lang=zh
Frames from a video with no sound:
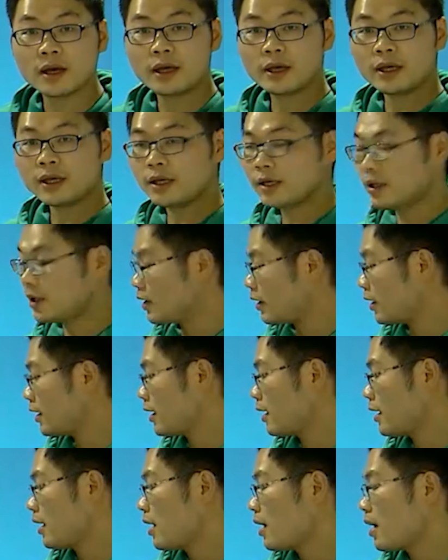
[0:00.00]
哎，
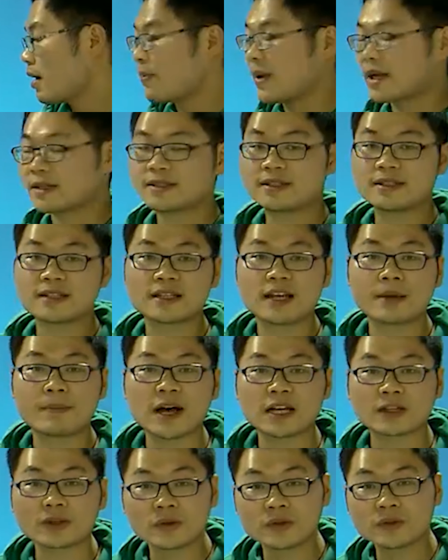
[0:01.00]
把七个
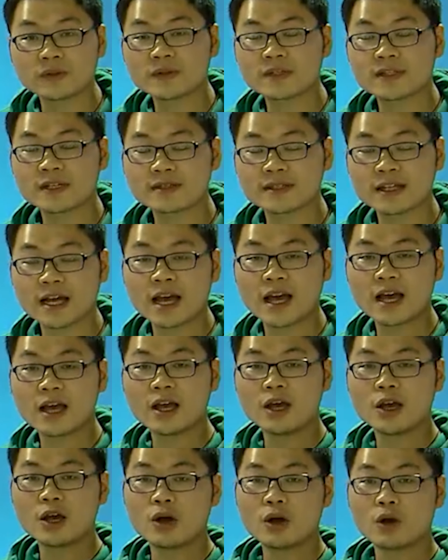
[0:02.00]
八通通相加，
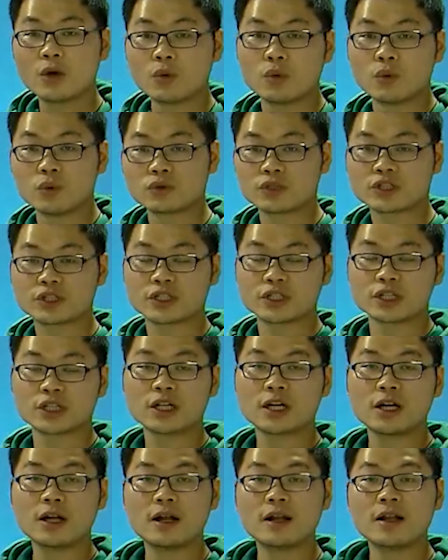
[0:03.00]
五
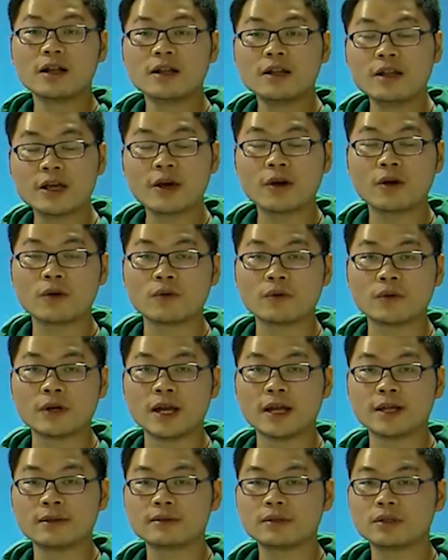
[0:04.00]
十六
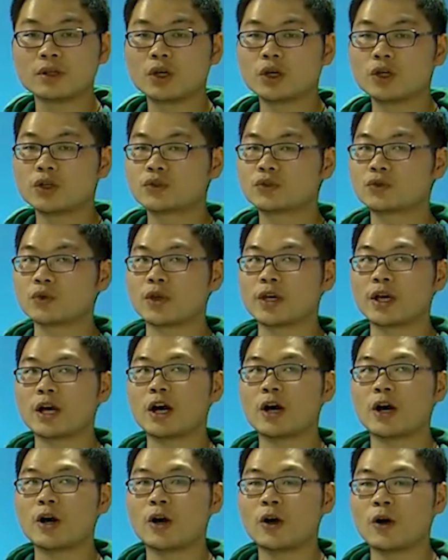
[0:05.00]
人。最
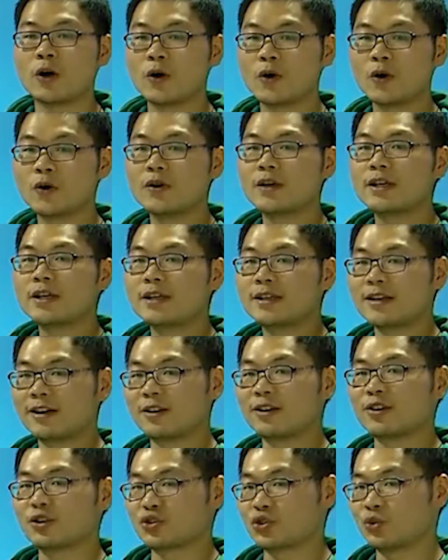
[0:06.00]
后，
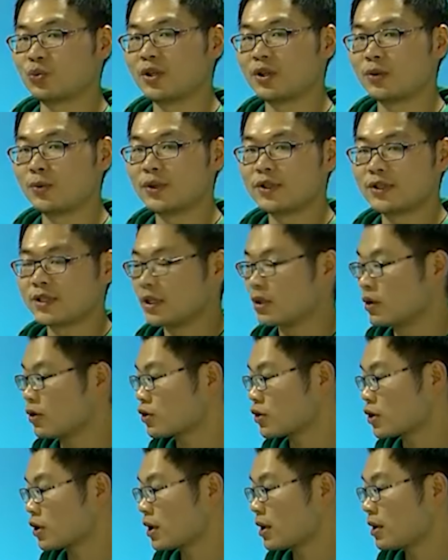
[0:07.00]
杨老师问的问题
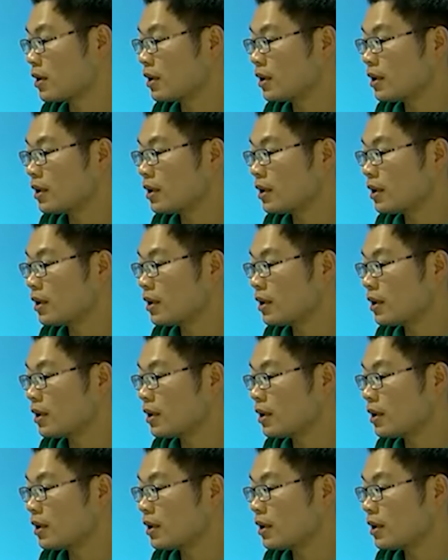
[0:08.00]
又是：